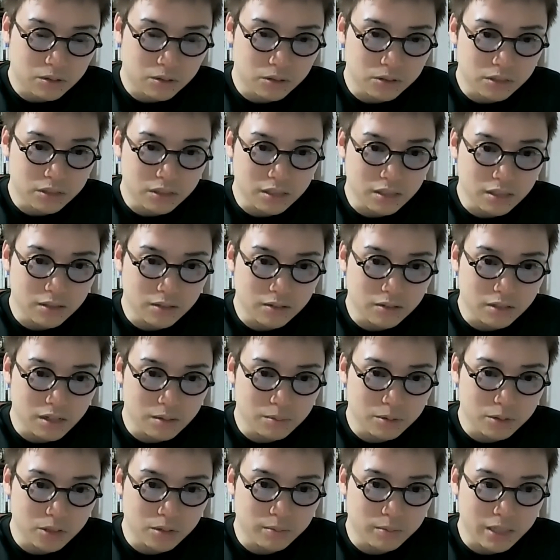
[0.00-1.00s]
こちらの
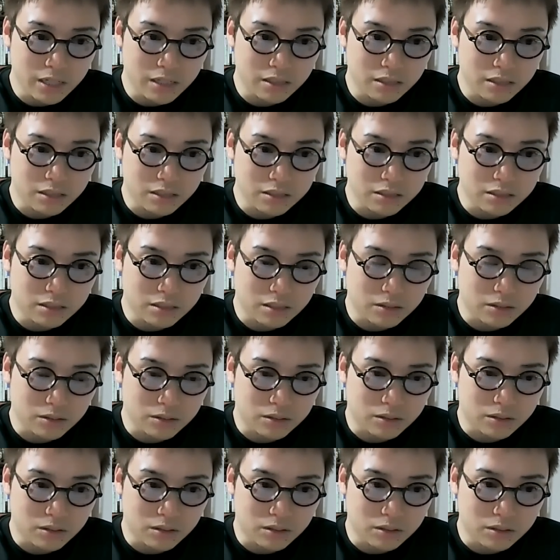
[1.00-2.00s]
ライブの前に中地さん
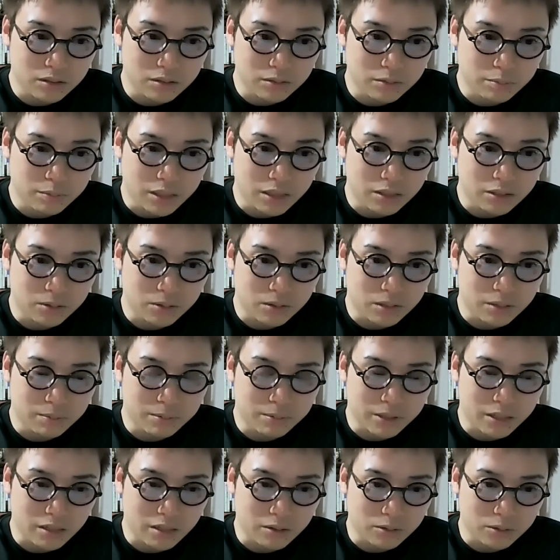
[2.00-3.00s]
の
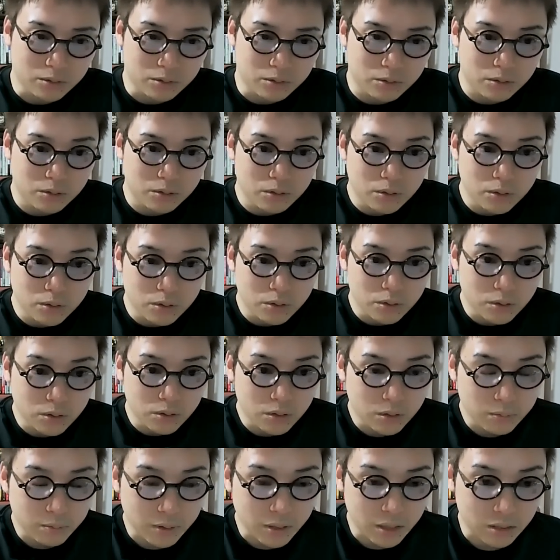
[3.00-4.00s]
バードアプデの
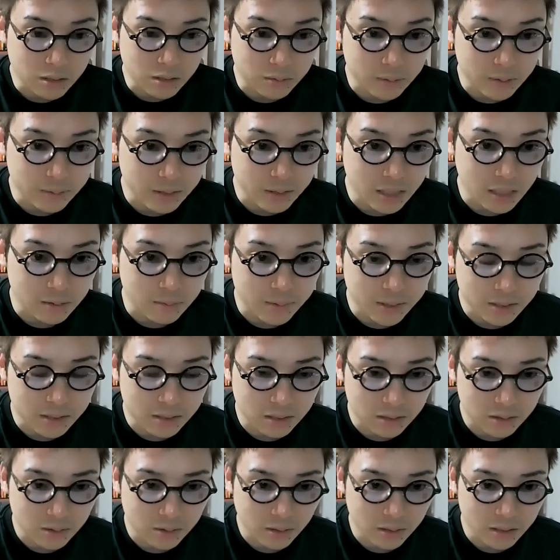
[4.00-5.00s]
番組見ていまし
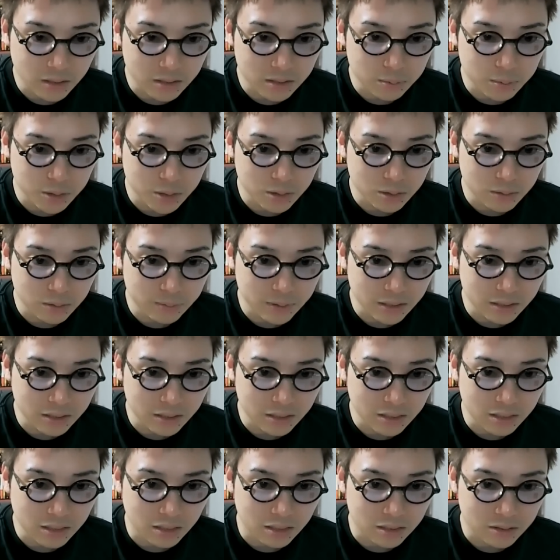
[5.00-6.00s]
た。それで自分の
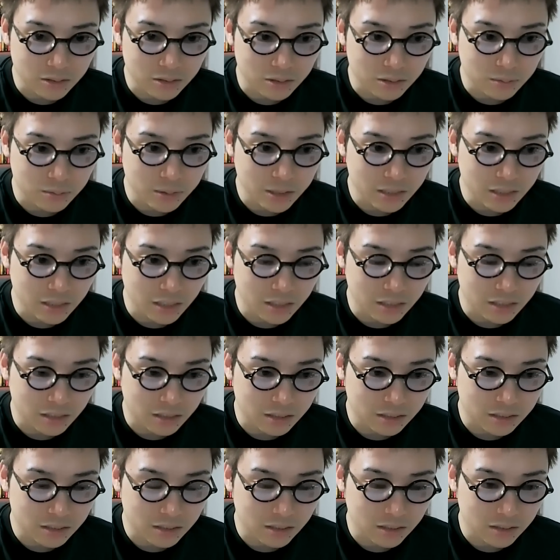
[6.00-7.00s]
PC から Chrome 開いた
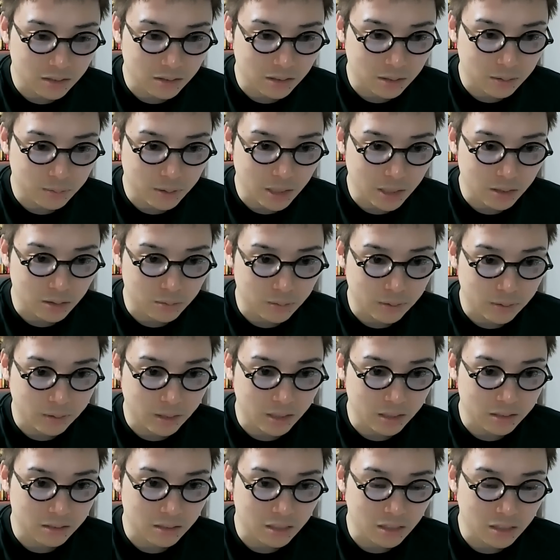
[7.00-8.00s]
ら7月のアプデのま
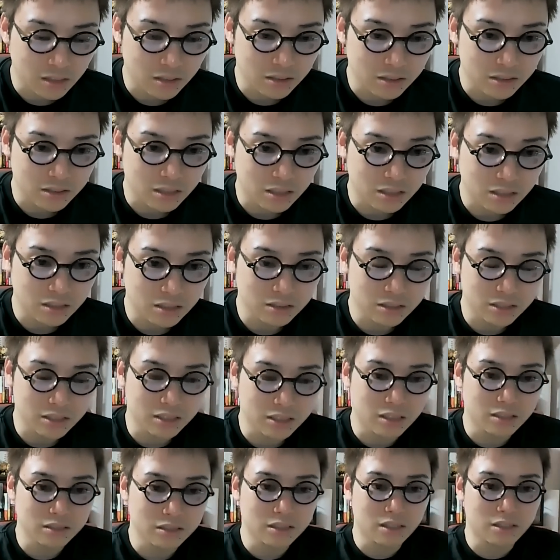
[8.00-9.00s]
までした。やはり時
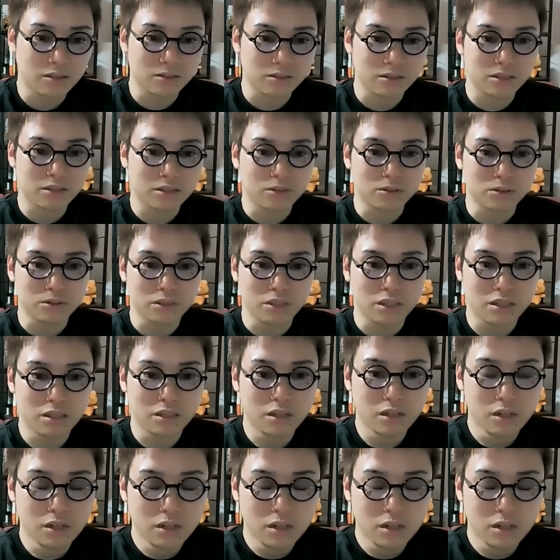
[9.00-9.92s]
間差あるんでしょうね。